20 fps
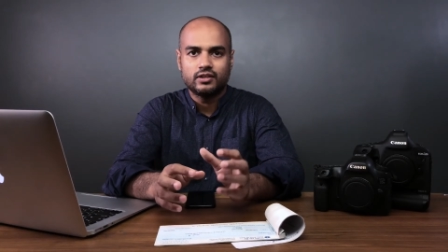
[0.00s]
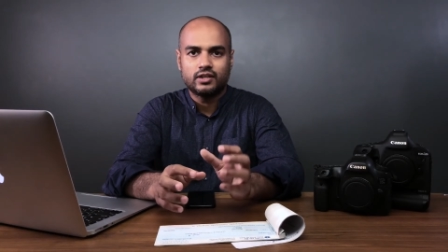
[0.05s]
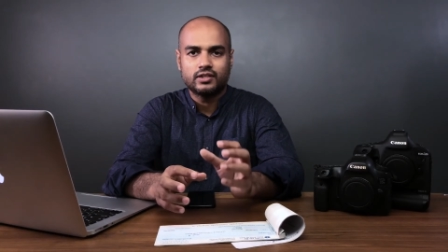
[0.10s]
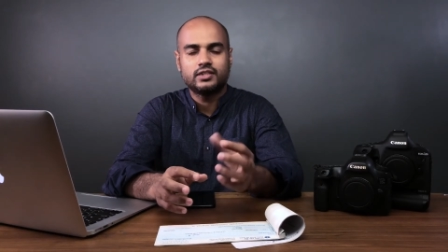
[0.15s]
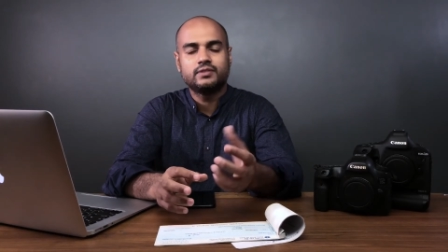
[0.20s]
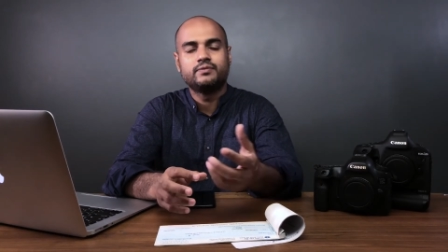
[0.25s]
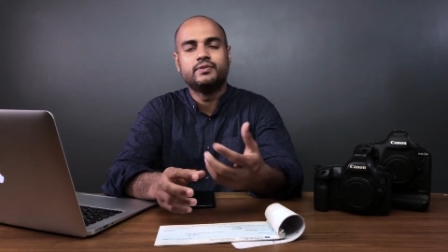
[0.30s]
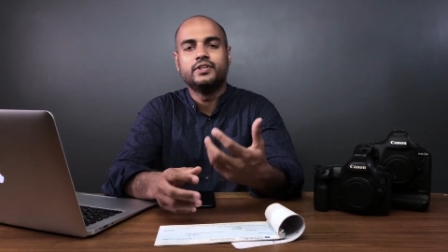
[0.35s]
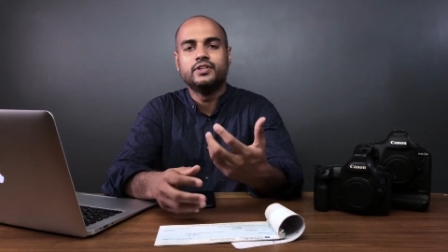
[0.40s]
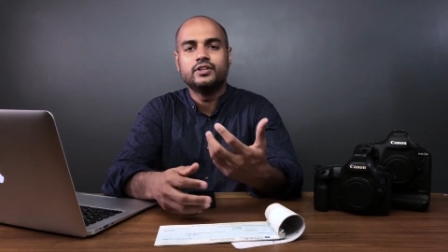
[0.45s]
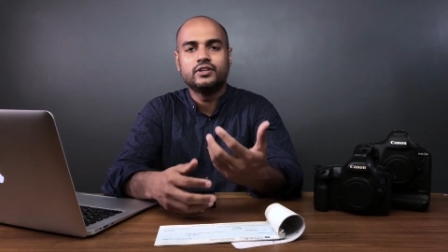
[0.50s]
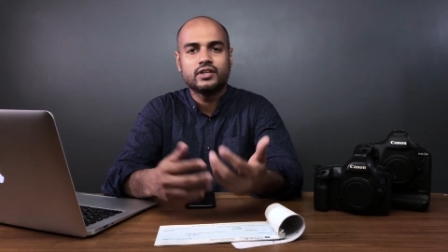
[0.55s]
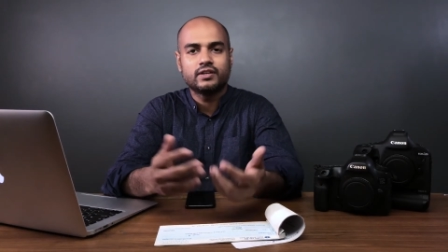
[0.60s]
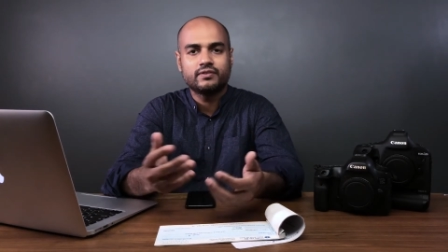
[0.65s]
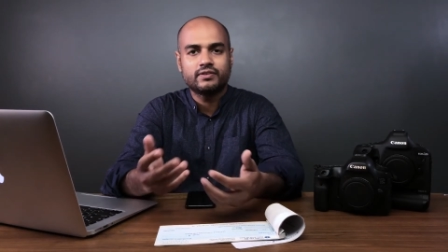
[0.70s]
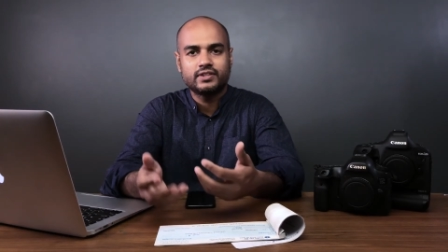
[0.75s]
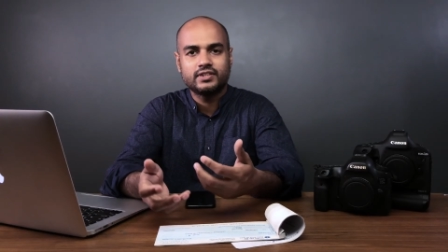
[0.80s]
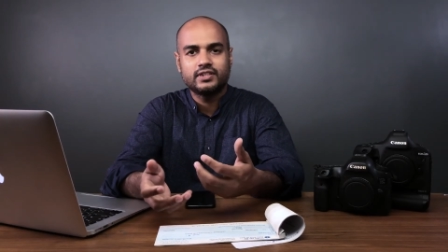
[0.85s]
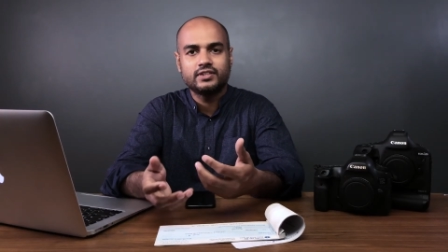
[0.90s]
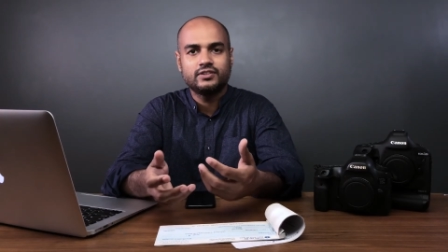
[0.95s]
অর্থাৎ
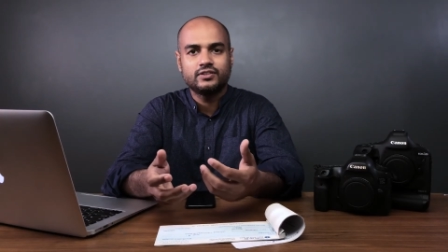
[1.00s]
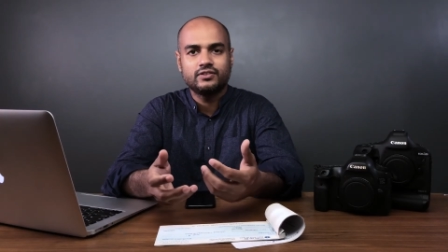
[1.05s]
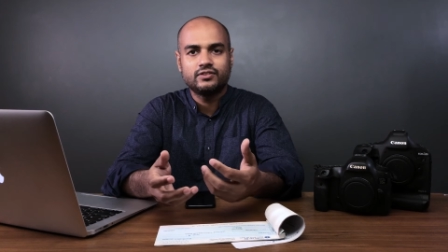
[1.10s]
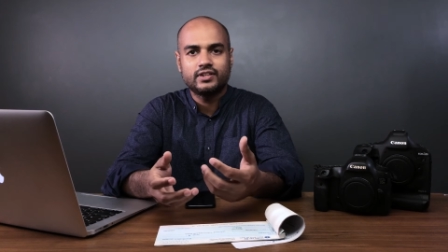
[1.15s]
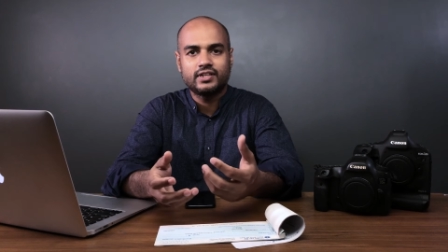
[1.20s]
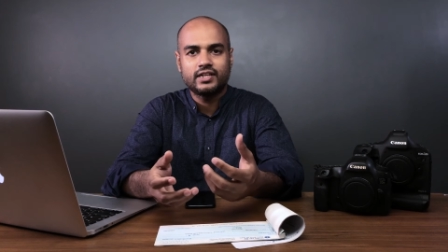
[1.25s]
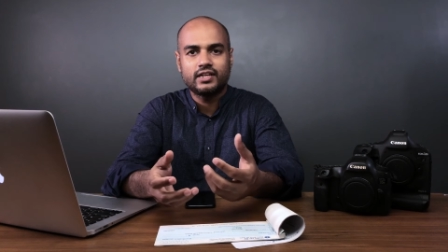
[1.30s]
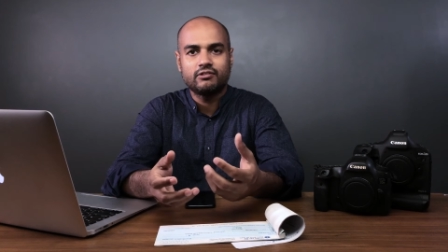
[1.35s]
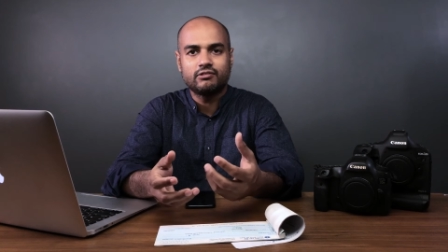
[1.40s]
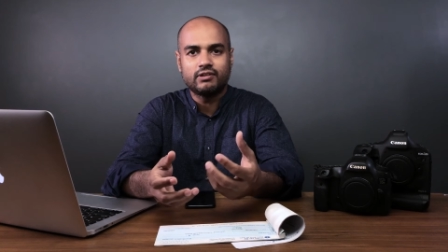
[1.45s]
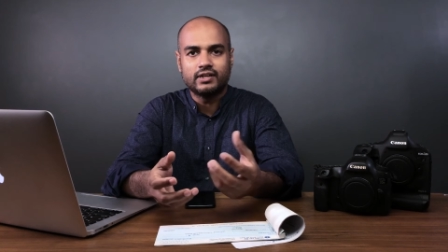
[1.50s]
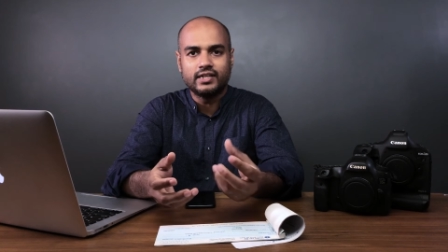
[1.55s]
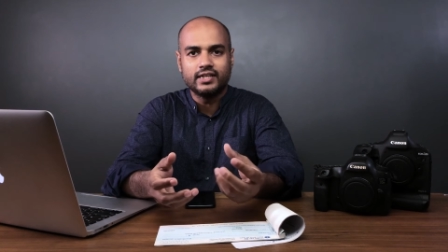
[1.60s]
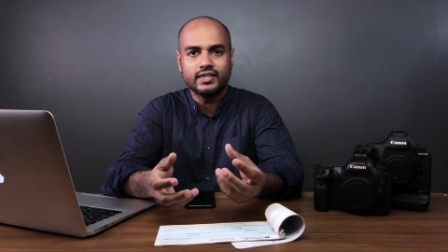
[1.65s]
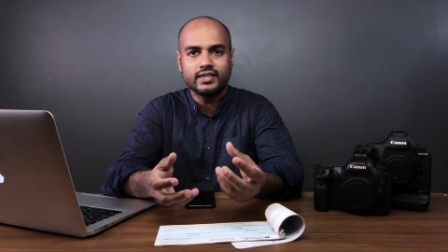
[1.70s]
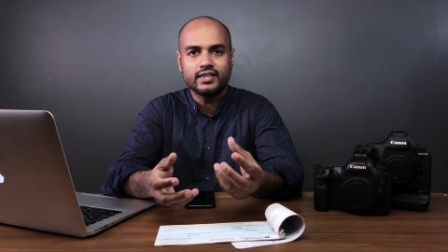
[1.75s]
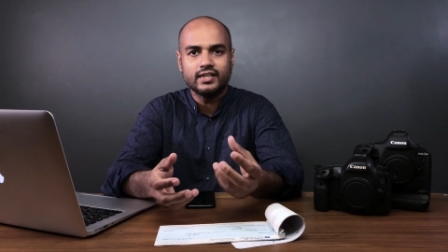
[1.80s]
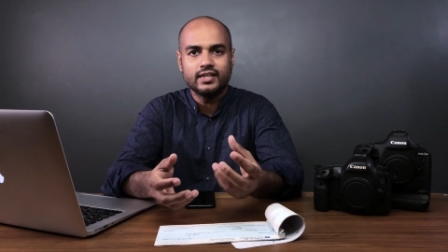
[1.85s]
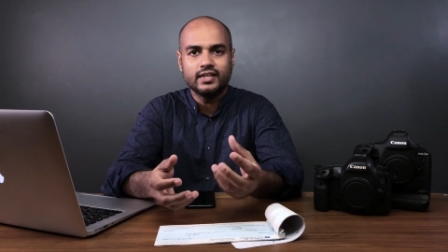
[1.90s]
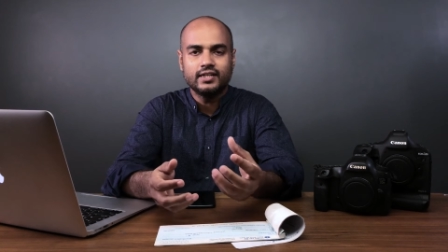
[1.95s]
ভিডিওগ্রাফারদের জন্য এটা
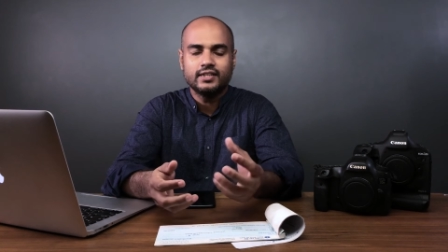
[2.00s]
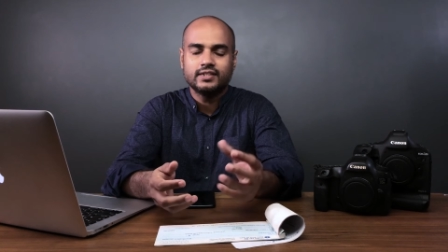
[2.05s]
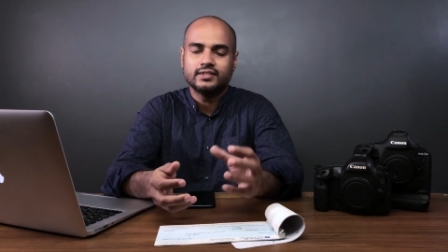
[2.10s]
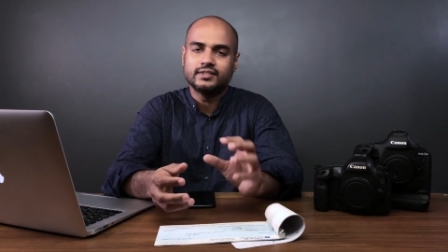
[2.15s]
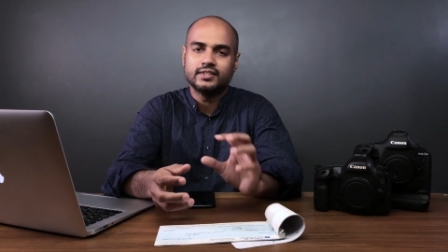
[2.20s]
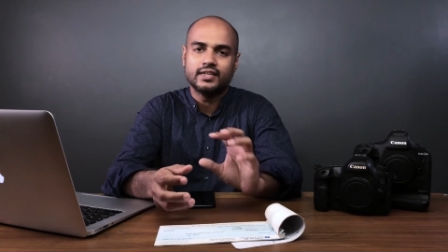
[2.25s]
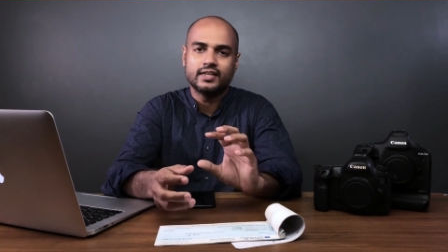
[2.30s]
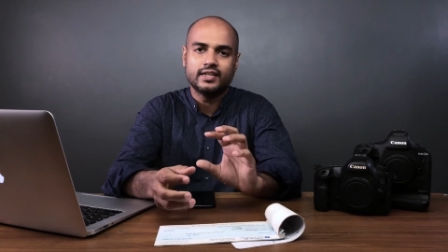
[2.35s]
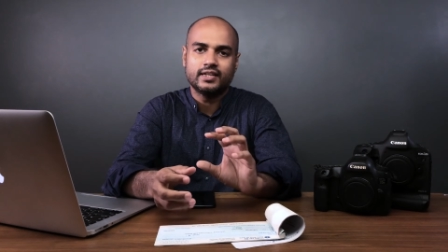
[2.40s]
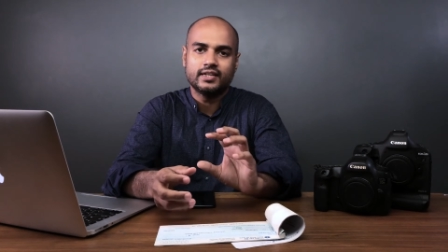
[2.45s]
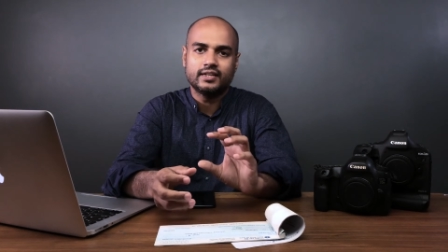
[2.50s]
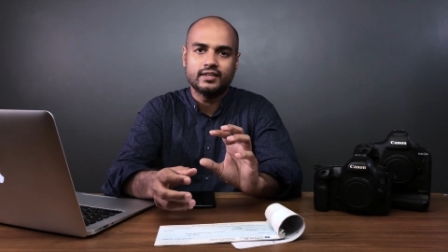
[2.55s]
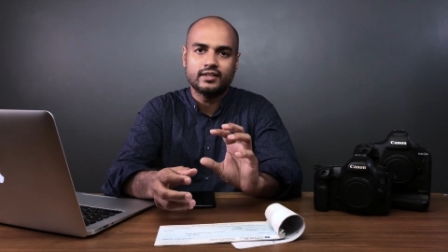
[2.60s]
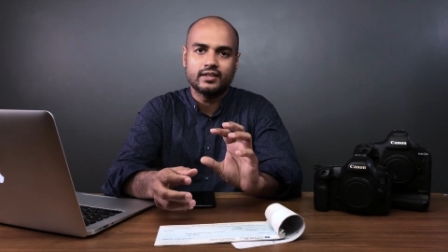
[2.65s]
ওয়ার্নিং যে